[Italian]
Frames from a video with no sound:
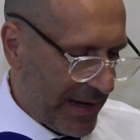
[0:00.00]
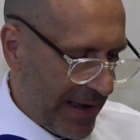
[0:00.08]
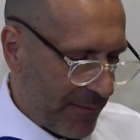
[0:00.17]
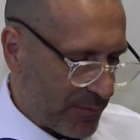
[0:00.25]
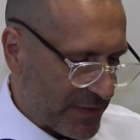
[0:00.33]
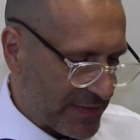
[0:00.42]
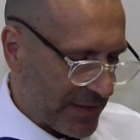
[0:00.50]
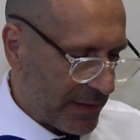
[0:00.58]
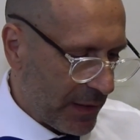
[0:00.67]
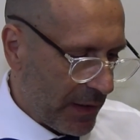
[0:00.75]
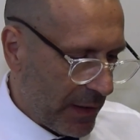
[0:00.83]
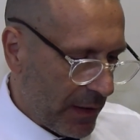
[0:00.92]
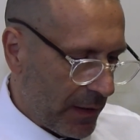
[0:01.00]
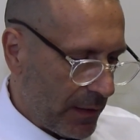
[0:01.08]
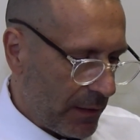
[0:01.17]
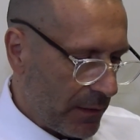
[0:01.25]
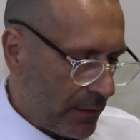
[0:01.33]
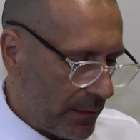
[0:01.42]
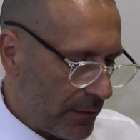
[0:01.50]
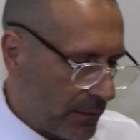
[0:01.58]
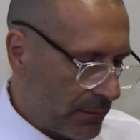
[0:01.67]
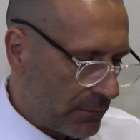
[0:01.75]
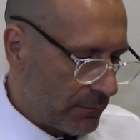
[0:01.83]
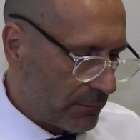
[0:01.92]
REMS
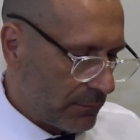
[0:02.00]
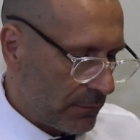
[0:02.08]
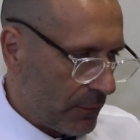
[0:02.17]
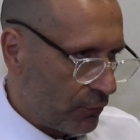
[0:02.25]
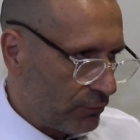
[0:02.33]
ehm,